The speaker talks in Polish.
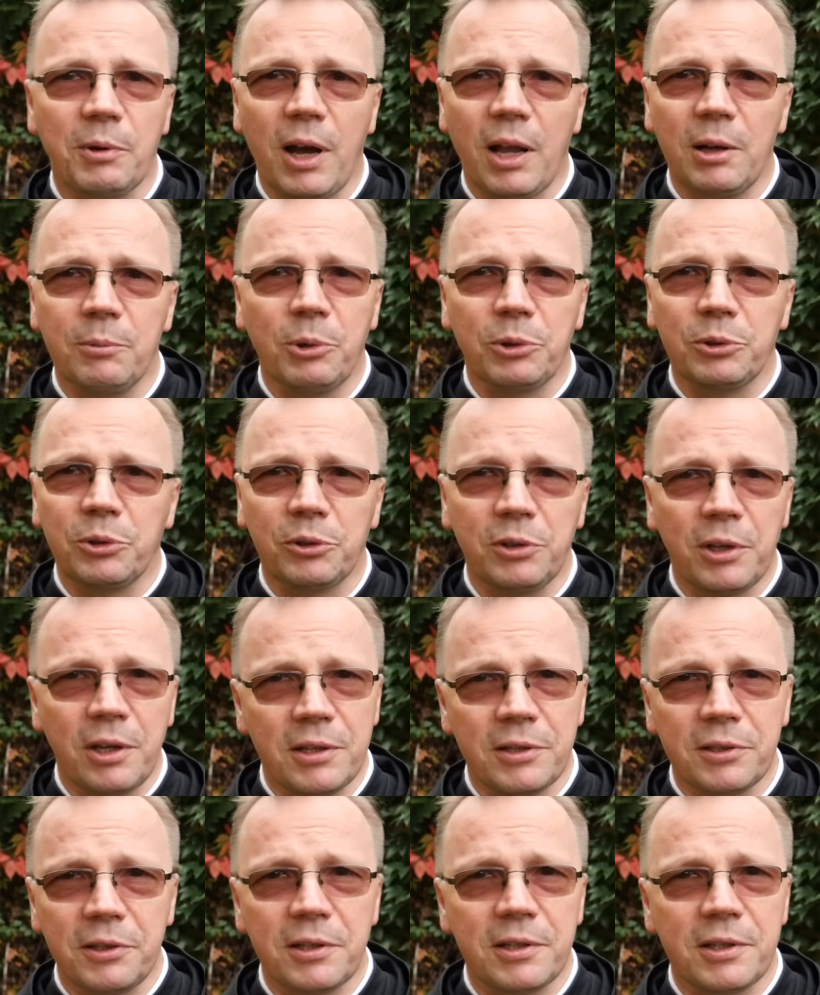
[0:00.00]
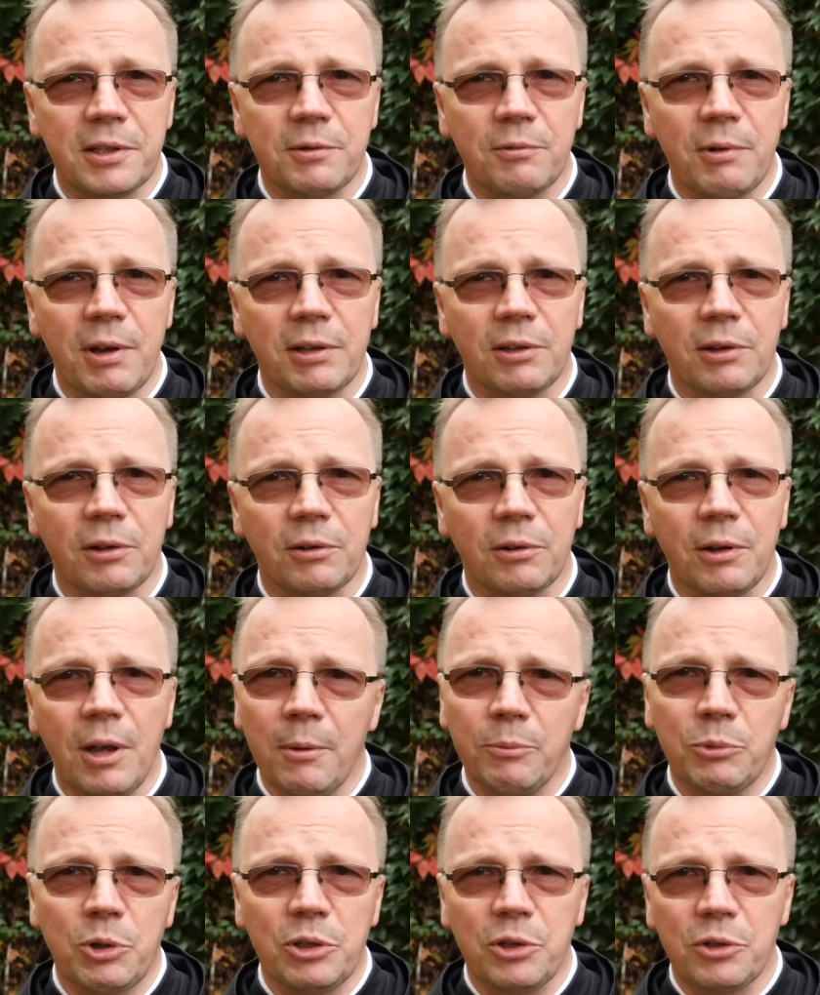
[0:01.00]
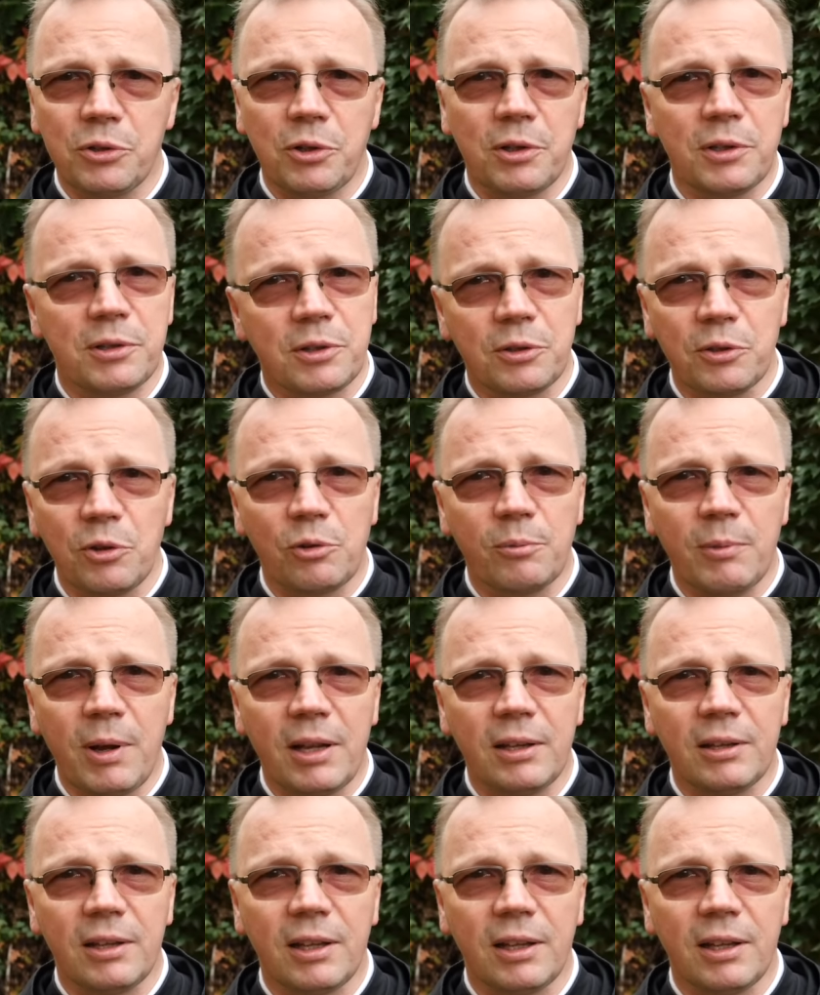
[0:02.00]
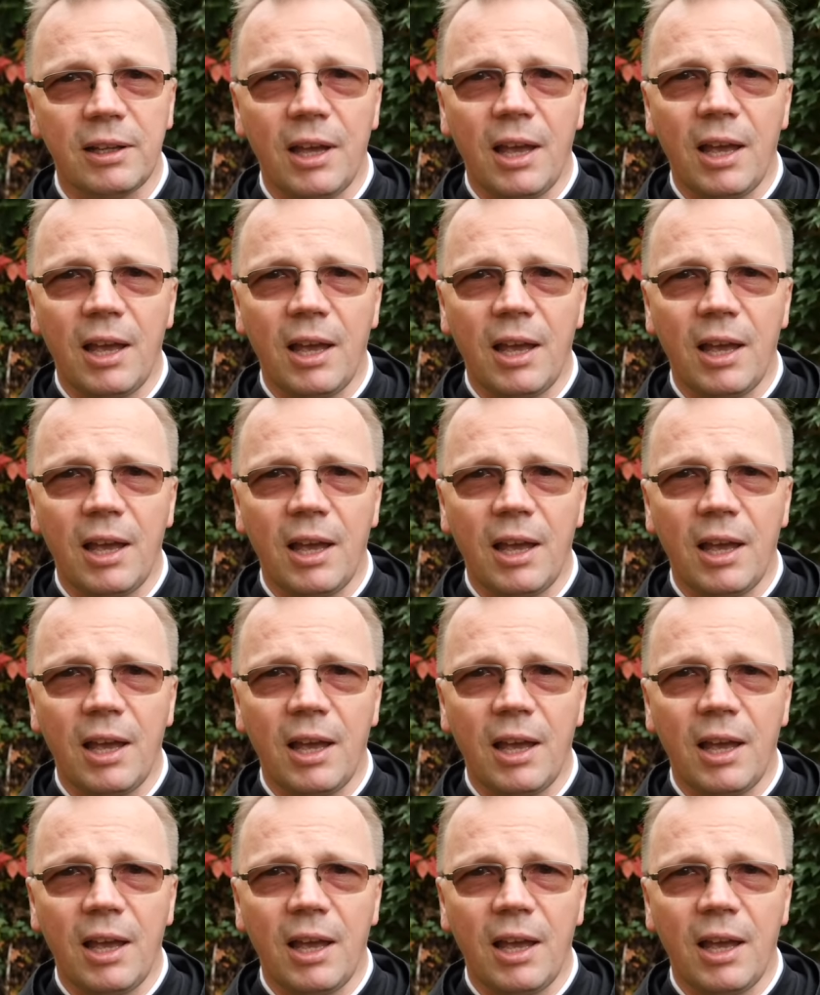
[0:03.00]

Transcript: albo to nie jest nic złego, przecież to jest normalne.